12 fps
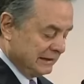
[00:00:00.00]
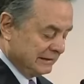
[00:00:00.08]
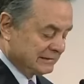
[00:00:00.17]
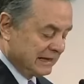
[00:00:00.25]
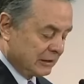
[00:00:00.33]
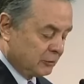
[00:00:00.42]

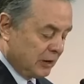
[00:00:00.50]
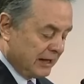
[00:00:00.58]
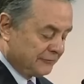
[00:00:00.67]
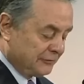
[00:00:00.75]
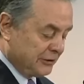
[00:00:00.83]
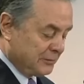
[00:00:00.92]
destaco
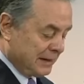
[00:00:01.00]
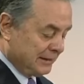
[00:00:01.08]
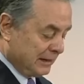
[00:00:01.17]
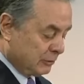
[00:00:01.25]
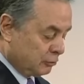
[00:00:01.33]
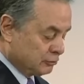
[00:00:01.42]
la
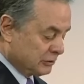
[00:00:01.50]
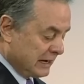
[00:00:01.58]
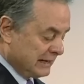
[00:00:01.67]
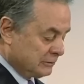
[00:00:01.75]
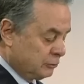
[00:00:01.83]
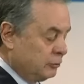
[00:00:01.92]
firma del
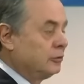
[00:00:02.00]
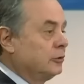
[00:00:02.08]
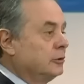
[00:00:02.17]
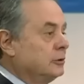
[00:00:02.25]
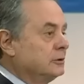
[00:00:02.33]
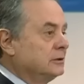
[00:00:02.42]

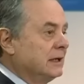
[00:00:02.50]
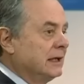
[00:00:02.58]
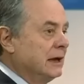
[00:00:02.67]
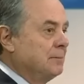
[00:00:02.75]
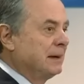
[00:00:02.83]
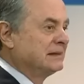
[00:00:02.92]
contrato
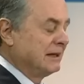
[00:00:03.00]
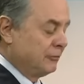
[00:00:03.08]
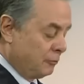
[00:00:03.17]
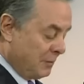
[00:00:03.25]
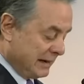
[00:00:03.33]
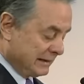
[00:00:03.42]
el
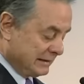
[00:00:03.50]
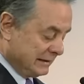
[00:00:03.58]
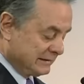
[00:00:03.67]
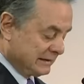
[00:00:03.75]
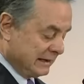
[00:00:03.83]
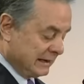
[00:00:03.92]
pasado
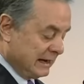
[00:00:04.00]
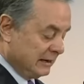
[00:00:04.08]
martes que